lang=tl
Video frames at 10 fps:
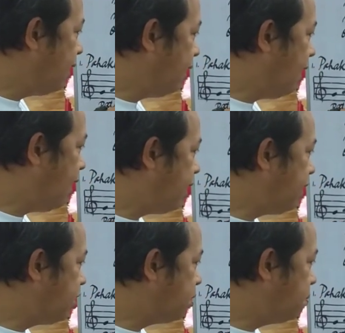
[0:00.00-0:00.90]

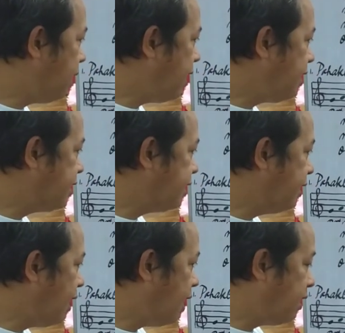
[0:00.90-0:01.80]
Line, space,
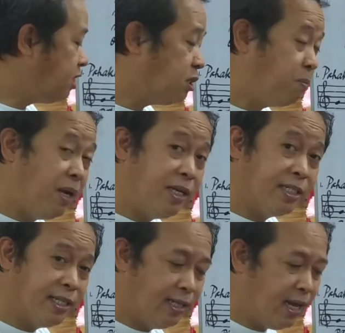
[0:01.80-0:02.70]
line,
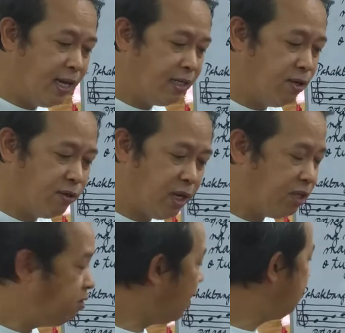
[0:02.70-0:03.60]
space, line.
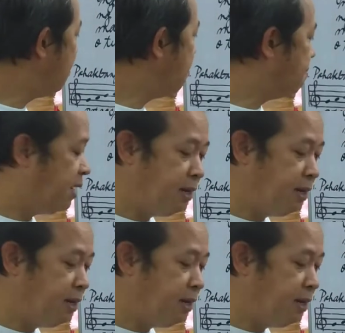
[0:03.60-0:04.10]
Okay, yun ay pababa